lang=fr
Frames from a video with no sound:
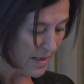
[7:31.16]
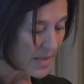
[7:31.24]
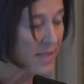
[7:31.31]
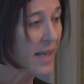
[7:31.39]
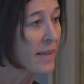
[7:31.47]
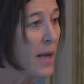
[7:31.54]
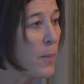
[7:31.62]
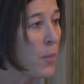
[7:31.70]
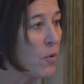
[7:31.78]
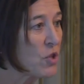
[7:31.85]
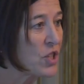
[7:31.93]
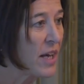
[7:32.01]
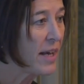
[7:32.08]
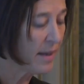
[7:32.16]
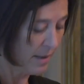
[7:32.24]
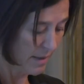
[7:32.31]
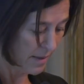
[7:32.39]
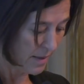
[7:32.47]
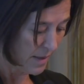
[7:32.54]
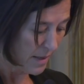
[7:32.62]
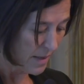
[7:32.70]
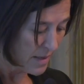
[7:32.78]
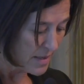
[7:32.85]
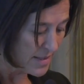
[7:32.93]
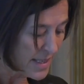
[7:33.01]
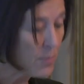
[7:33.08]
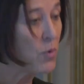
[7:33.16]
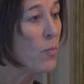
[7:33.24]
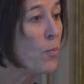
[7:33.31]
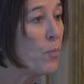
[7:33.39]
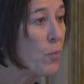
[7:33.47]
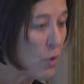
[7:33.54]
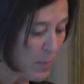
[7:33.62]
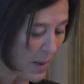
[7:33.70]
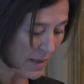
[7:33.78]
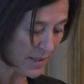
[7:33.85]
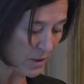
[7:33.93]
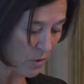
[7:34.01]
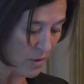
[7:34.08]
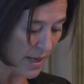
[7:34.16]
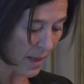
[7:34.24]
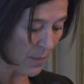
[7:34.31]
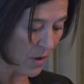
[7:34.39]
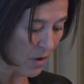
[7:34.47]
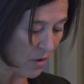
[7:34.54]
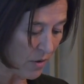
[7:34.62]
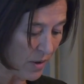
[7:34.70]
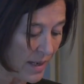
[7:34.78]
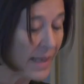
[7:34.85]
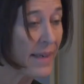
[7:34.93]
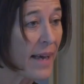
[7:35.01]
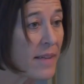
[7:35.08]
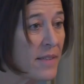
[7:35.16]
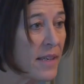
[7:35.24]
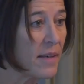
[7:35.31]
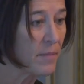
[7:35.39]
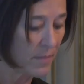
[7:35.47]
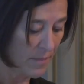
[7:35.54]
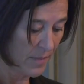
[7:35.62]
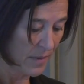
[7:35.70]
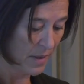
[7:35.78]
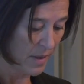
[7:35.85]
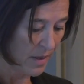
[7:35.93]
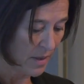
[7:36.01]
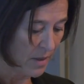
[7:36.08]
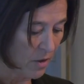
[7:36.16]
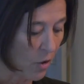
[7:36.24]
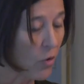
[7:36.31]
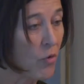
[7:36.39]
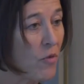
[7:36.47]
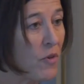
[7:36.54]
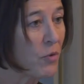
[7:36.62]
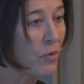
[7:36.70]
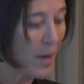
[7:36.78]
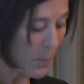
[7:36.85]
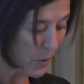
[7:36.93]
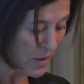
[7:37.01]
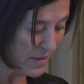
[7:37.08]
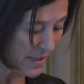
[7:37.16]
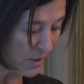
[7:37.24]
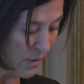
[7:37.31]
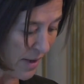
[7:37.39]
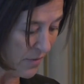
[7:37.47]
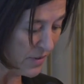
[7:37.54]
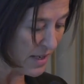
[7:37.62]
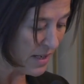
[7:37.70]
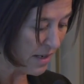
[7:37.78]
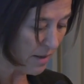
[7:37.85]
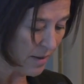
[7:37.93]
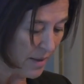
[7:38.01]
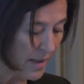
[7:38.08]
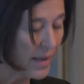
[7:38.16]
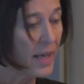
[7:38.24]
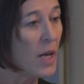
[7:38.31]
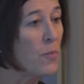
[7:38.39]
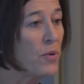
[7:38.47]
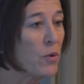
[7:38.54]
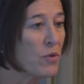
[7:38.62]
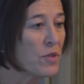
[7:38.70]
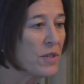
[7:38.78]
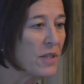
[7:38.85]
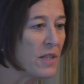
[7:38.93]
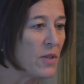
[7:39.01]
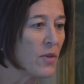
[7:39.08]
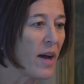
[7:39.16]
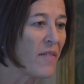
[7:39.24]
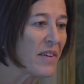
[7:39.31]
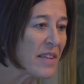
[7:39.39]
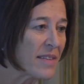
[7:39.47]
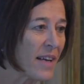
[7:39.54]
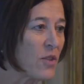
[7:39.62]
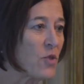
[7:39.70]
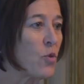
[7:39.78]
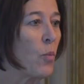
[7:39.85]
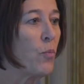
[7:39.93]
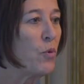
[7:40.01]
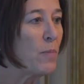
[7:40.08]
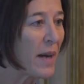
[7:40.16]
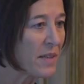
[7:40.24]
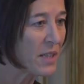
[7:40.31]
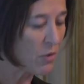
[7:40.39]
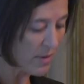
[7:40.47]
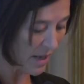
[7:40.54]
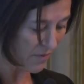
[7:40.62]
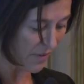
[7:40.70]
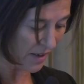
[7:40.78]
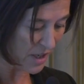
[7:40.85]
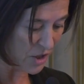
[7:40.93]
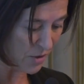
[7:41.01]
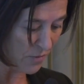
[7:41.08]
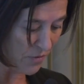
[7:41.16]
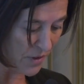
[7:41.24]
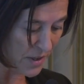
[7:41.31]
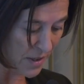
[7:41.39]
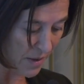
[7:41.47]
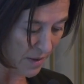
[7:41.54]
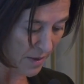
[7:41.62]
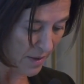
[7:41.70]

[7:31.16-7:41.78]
Certains projets ciblent plus particulièrement les quartiers, relevant de la politique de la ville, et puis aussi avec des actions plus particulières vers les jeunes filles.